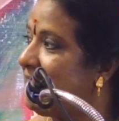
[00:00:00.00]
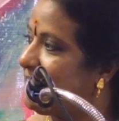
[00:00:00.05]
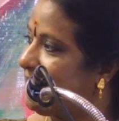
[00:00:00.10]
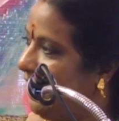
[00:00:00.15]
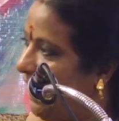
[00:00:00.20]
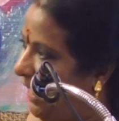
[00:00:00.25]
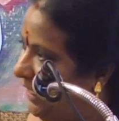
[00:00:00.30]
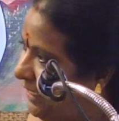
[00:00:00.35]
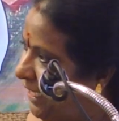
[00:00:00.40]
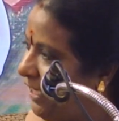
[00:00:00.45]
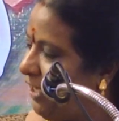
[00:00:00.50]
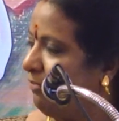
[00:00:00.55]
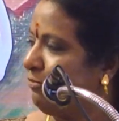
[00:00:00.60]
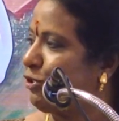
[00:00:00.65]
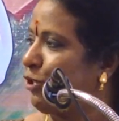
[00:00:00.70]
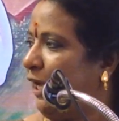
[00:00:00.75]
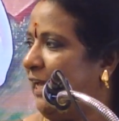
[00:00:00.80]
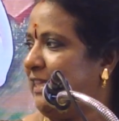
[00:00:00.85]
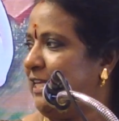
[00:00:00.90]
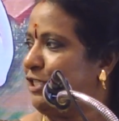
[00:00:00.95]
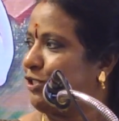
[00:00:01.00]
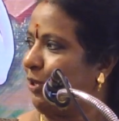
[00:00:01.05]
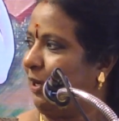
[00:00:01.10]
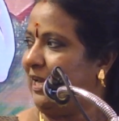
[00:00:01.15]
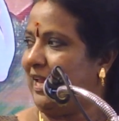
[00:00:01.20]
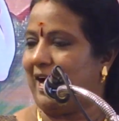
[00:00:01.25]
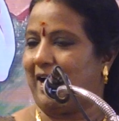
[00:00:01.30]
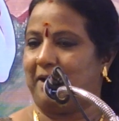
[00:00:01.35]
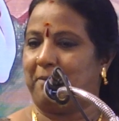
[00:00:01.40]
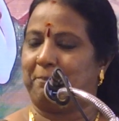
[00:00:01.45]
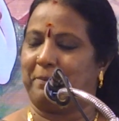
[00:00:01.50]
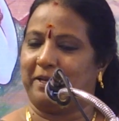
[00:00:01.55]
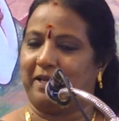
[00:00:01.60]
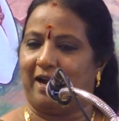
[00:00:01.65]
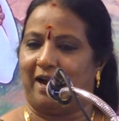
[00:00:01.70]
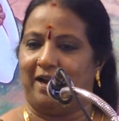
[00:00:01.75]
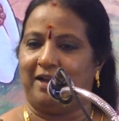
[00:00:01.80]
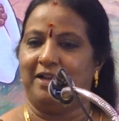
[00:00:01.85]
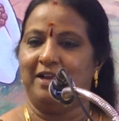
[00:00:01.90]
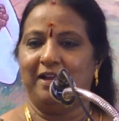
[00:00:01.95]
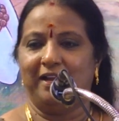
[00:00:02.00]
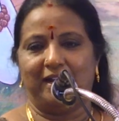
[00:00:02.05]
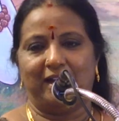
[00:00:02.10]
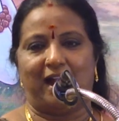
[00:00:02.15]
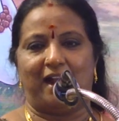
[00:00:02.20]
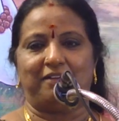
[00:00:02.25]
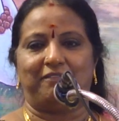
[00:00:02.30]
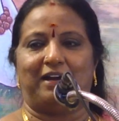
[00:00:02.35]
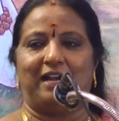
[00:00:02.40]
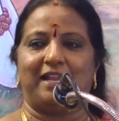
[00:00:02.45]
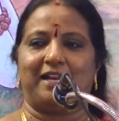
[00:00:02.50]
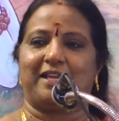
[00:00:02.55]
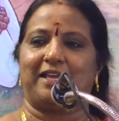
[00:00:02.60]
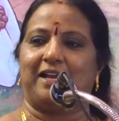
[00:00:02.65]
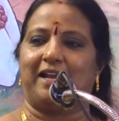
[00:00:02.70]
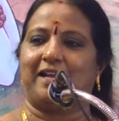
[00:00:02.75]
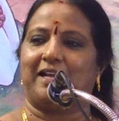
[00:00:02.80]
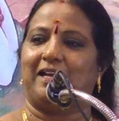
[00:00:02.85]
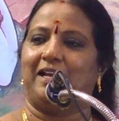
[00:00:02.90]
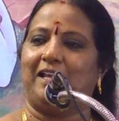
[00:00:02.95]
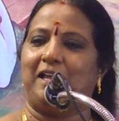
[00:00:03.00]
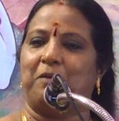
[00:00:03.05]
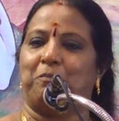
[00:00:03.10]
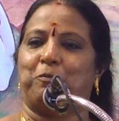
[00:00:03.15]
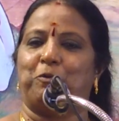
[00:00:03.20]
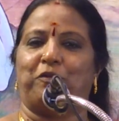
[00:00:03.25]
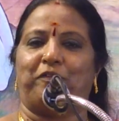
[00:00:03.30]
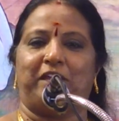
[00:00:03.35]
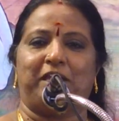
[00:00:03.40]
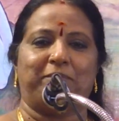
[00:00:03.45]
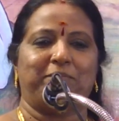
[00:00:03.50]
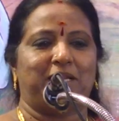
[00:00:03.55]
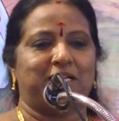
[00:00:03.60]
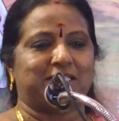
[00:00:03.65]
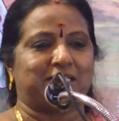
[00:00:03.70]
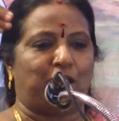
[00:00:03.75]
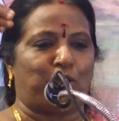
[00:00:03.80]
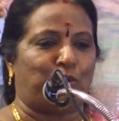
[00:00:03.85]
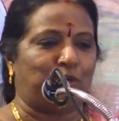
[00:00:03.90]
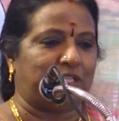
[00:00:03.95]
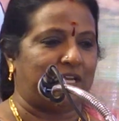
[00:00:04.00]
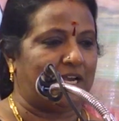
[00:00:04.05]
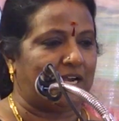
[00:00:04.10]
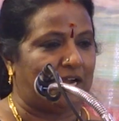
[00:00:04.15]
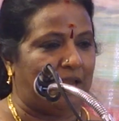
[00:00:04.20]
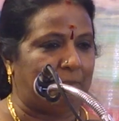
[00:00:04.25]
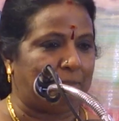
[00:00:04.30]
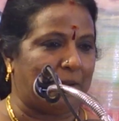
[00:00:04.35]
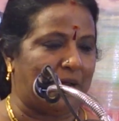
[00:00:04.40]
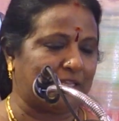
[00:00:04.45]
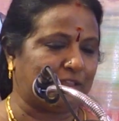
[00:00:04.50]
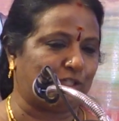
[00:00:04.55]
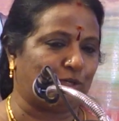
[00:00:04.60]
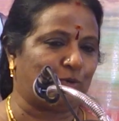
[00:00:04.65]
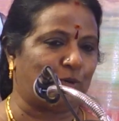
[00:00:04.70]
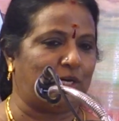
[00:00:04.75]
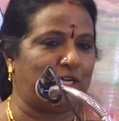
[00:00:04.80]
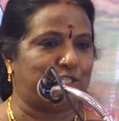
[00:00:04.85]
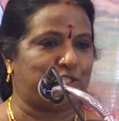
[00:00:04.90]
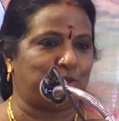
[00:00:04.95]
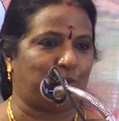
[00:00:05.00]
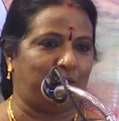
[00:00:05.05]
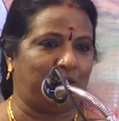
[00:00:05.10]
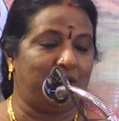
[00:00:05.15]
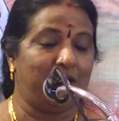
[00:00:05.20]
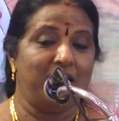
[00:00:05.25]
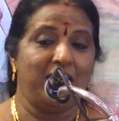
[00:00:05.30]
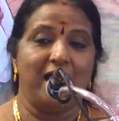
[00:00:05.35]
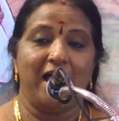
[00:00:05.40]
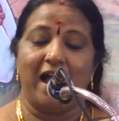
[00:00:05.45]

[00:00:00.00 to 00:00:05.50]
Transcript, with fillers: சீதையும் செய்தி சொல்லி அனுப்புகிறாய் நான் வளர்க்கிற கிளி பூவையும் என் சகோதரிகளை பார்த்து கொள்ள சொல்லும்